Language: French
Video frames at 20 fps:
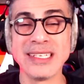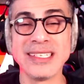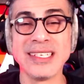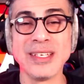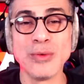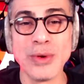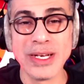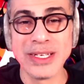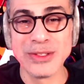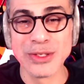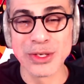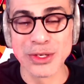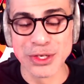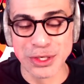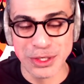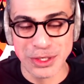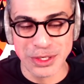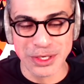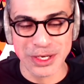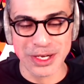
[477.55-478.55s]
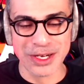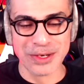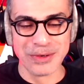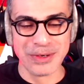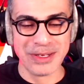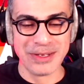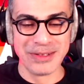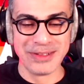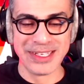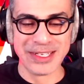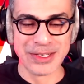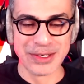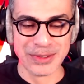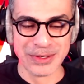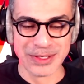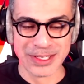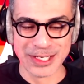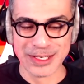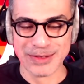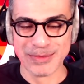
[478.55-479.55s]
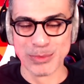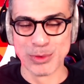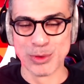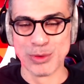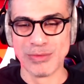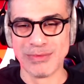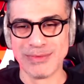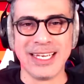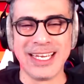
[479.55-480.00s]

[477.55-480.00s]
c'est Walter Junior Ouais, d'accord, ok. Bon.